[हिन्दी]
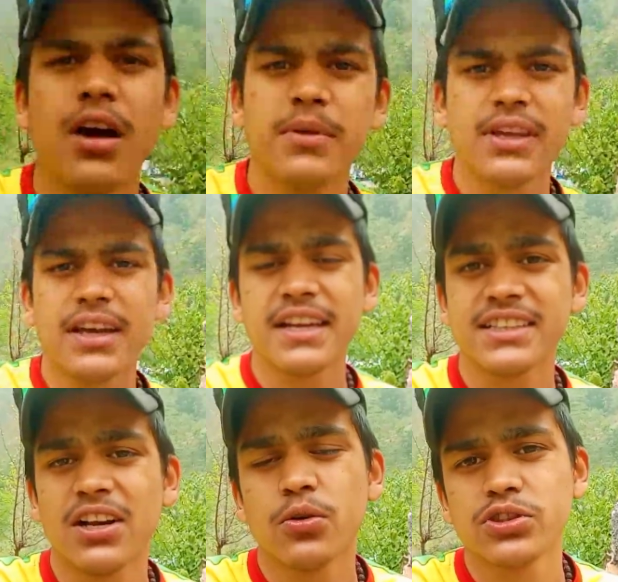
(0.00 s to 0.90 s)
ने अभी तक
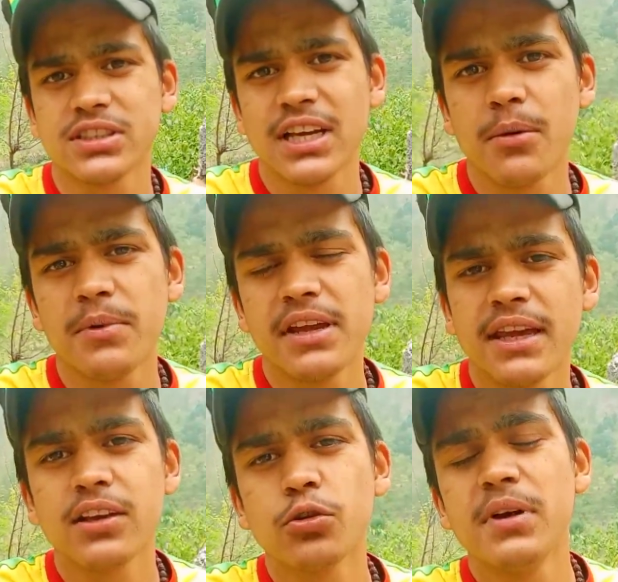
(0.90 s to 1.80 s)
इनके चैनल को सब्सक्राइब नहीं
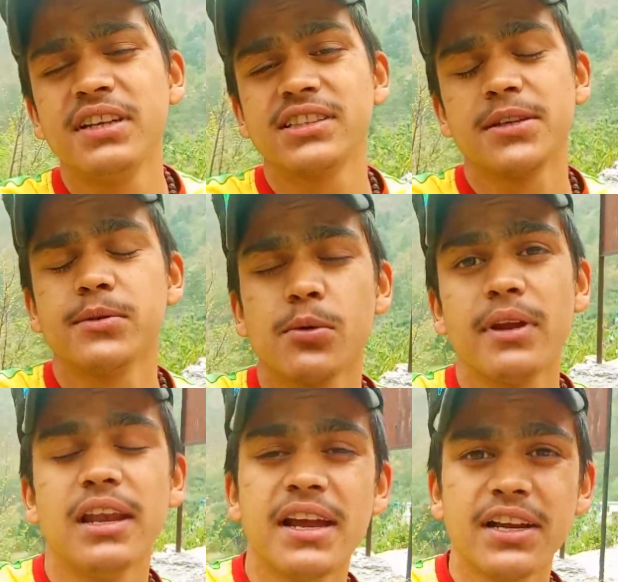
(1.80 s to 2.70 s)
किया तो मैं डिस्क्रिप्शन
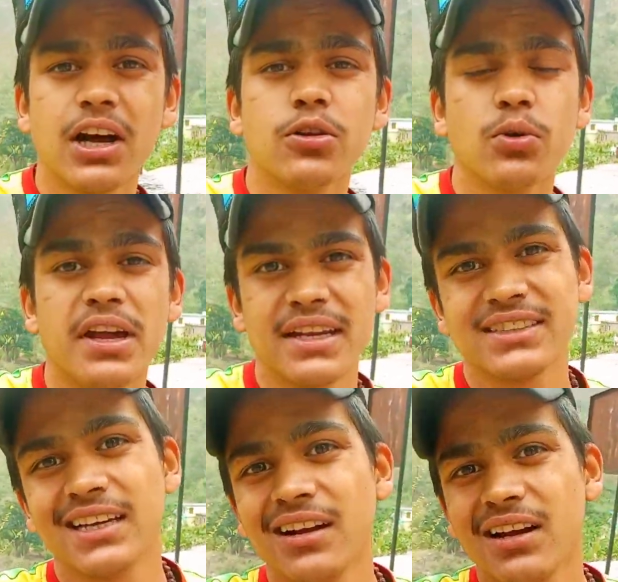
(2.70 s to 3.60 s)
में लिंक डाल दूँगा
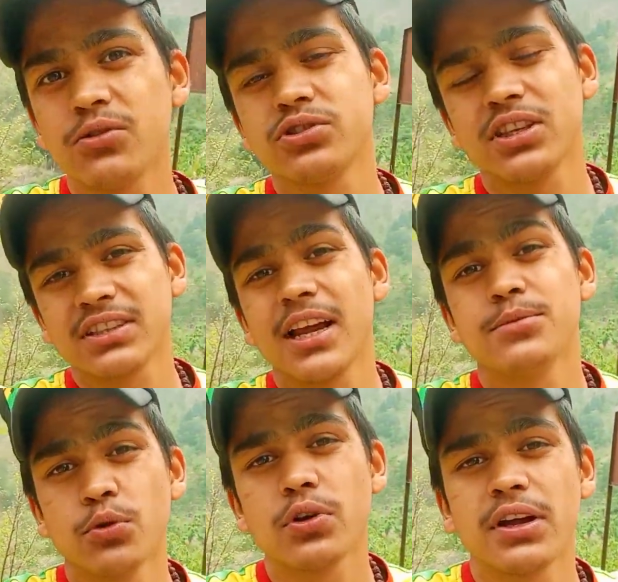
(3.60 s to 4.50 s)
इनके चैनल का तो
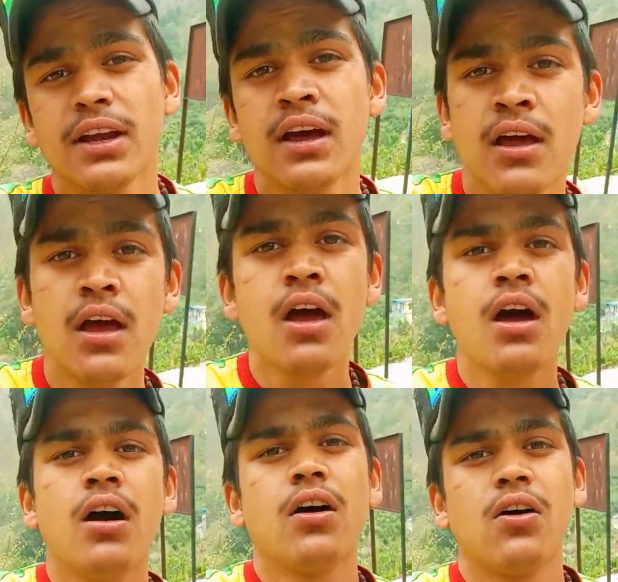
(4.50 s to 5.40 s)
सब्सक्राइब जरूर करना
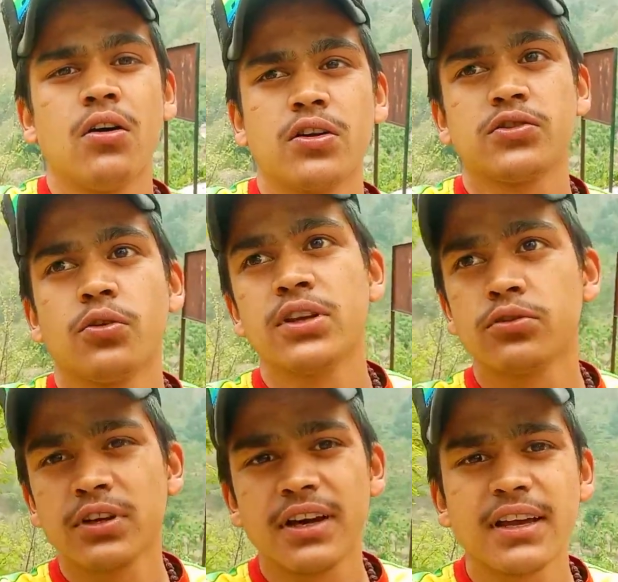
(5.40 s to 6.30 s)
और छोटे
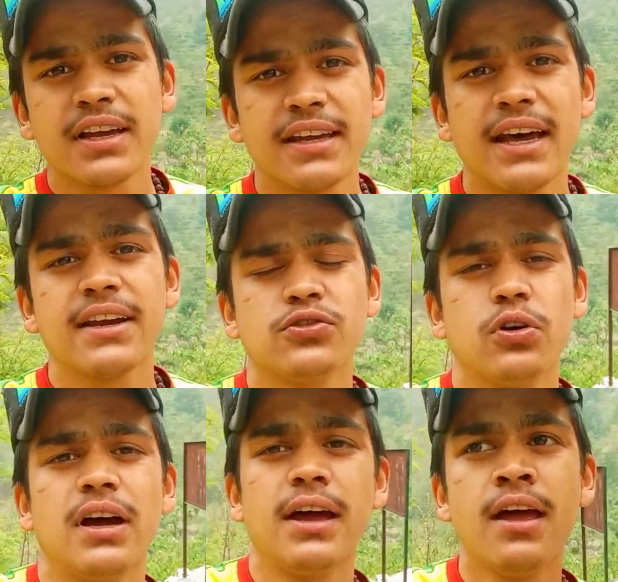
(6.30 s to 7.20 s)
छोटे करके यार
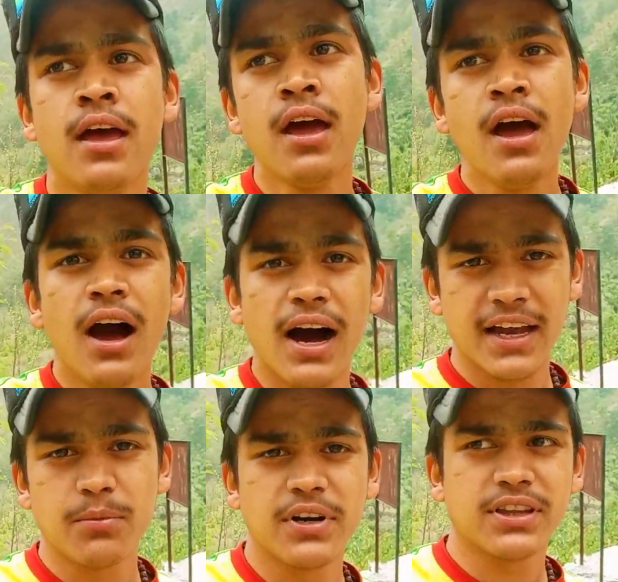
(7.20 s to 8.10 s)
जो है
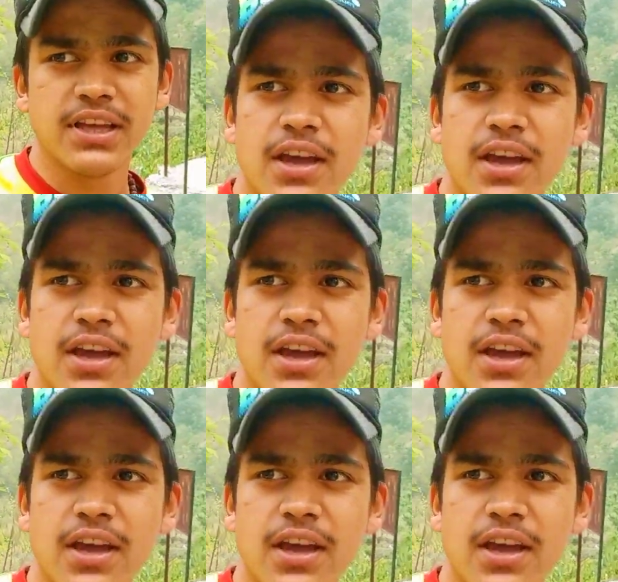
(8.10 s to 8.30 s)
आगे बढ़ते